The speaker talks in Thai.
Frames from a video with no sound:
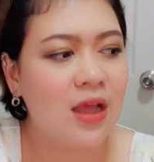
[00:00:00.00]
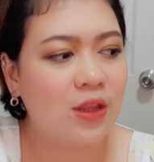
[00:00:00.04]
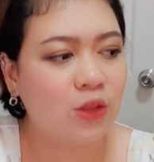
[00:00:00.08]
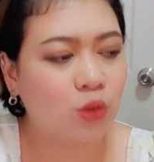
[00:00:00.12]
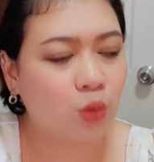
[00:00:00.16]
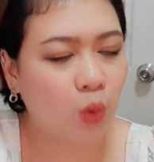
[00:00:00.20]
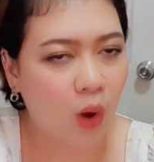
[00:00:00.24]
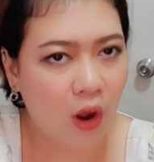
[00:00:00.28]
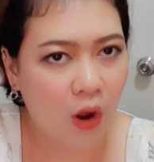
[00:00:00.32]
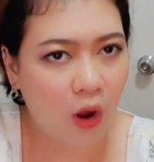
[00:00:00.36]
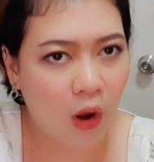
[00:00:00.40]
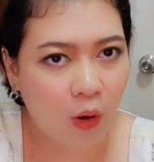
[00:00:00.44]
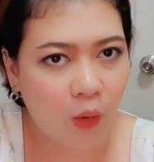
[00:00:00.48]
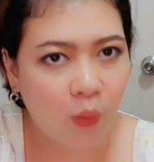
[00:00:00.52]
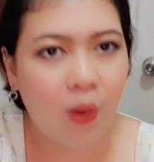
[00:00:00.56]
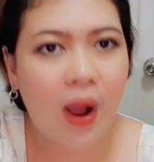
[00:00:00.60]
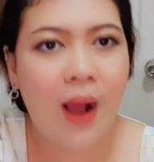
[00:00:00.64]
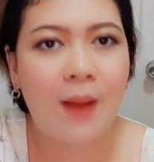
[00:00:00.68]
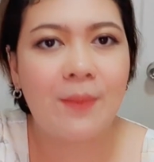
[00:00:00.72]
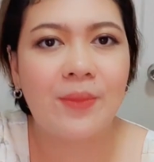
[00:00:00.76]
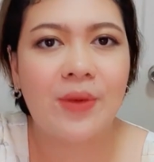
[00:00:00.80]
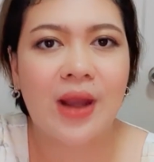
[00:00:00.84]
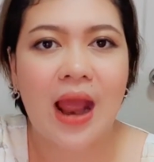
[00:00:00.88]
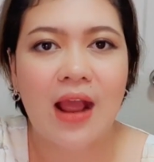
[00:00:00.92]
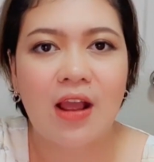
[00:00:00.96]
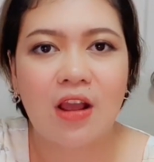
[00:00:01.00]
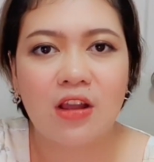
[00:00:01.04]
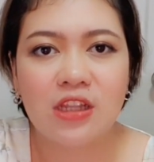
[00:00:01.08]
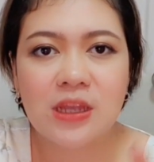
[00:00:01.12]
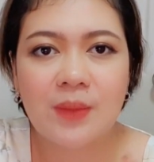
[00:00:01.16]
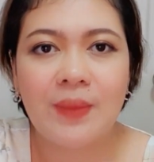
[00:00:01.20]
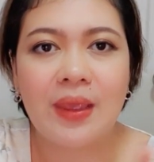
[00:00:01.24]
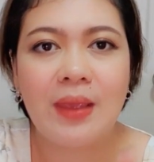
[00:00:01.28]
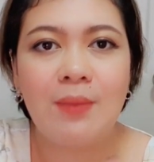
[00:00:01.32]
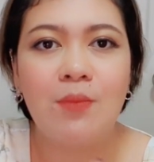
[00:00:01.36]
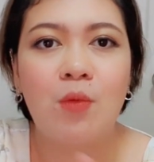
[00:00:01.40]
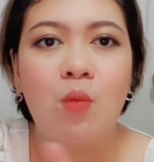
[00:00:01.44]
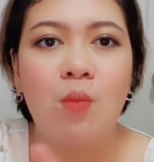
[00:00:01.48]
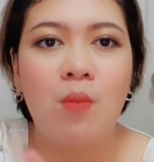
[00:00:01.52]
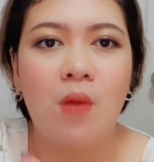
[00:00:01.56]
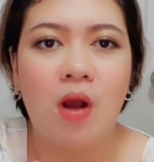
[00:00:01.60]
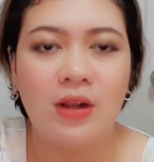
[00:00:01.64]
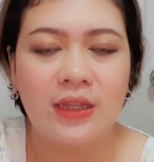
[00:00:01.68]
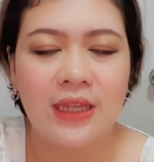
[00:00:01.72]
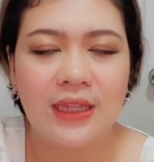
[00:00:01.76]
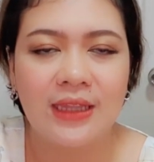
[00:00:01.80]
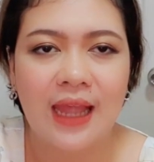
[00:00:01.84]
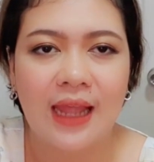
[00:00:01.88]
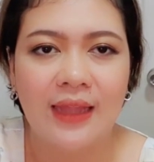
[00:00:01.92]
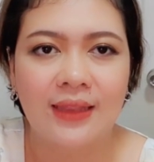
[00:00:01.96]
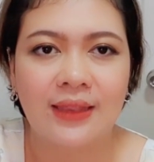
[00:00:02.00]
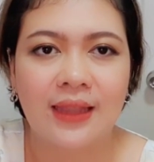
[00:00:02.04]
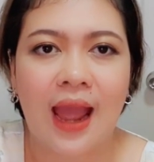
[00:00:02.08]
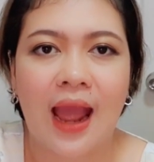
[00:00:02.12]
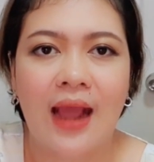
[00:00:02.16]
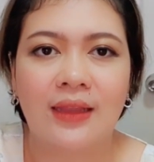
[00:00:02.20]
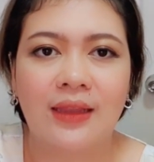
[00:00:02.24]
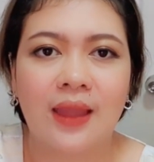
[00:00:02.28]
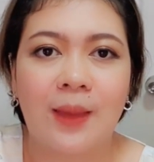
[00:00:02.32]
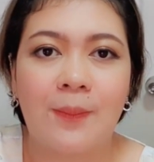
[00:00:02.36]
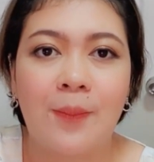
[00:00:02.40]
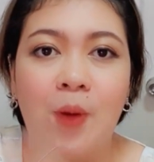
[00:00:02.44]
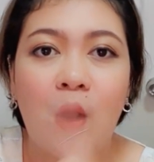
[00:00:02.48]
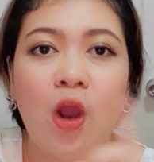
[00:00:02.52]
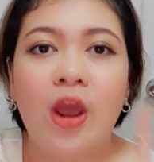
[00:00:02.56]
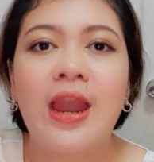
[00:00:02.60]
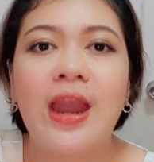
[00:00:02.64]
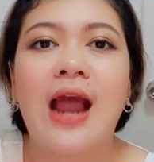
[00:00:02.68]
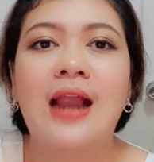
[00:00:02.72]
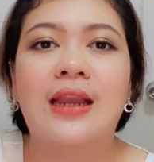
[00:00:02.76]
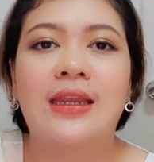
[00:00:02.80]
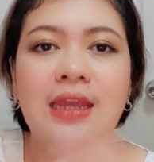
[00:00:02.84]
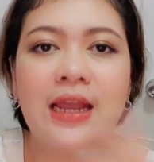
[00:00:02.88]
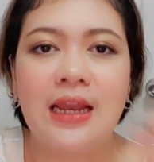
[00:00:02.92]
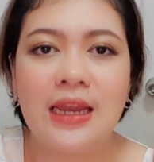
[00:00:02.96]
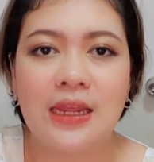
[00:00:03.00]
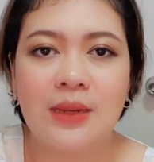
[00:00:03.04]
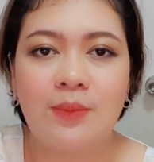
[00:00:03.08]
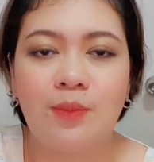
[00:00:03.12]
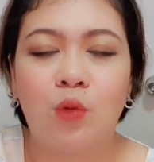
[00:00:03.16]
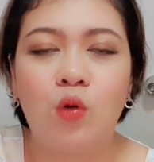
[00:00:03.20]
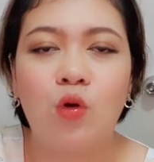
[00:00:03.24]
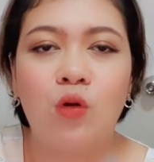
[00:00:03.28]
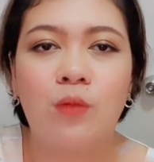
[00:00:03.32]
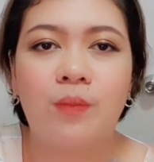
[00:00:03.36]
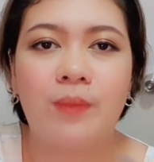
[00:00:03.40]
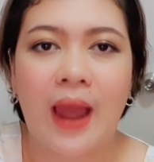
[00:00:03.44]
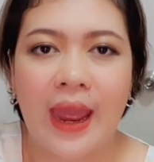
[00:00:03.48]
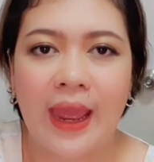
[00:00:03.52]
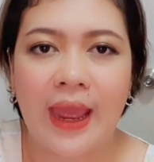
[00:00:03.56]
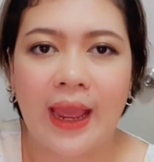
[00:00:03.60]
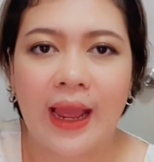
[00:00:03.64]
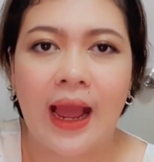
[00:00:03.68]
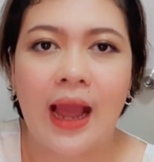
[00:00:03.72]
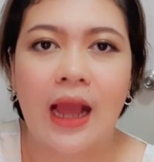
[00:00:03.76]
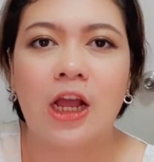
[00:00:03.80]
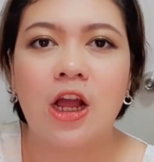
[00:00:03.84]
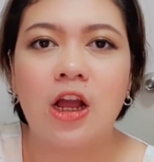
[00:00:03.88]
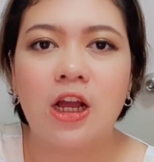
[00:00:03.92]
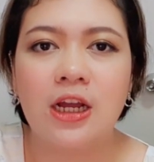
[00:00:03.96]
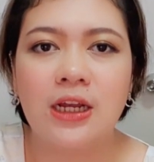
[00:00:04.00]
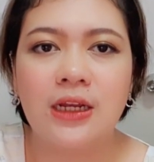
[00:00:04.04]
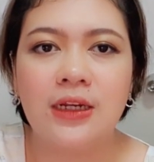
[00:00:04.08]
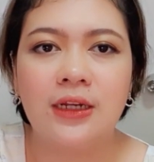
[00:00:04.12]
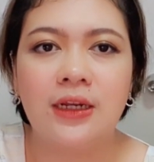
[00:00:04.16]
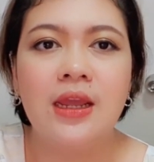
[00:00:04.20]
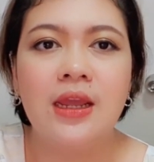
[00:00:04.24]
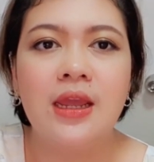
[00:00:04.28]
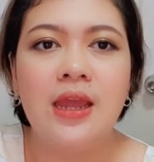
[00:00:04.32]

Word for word: ตัวของความรักก็จะมีมุมมองที่แตกต่างแต่พอยต์หลักที่อลิซพูดไปค่ะก็คือ